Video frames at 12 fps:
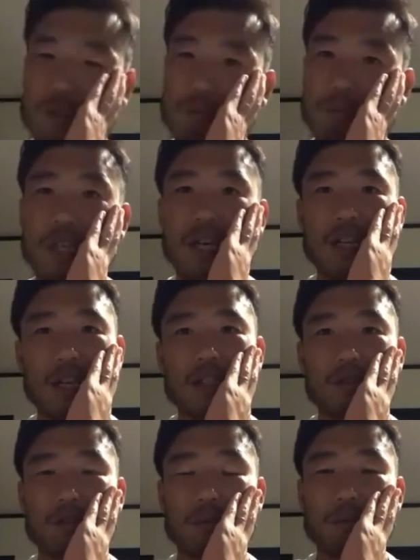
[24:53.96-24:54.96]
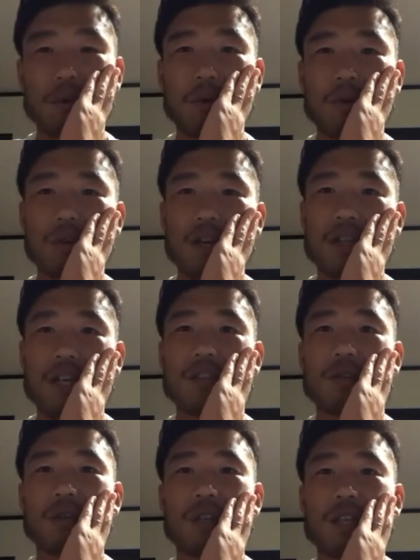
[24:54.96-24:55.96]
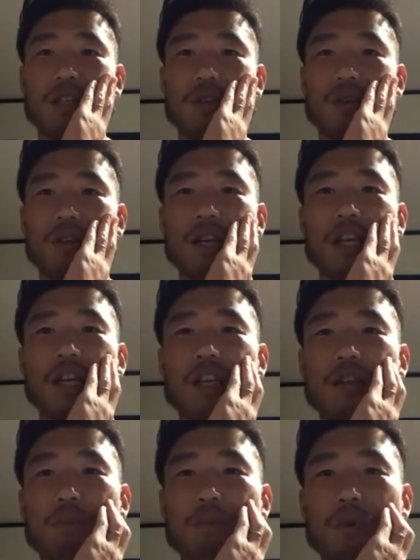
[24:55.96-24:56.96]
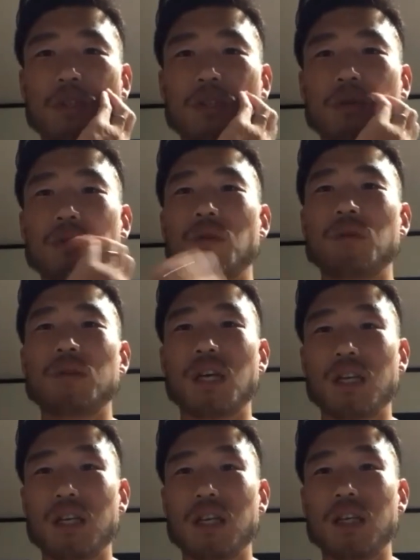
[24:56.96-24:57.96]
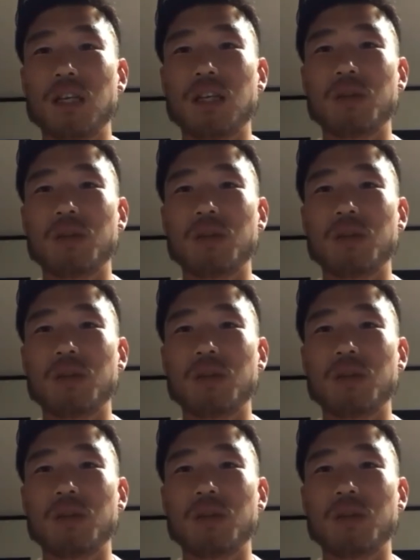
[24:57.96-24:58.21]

備かな、そのボールがないときにどれだけいいポジション取ったり、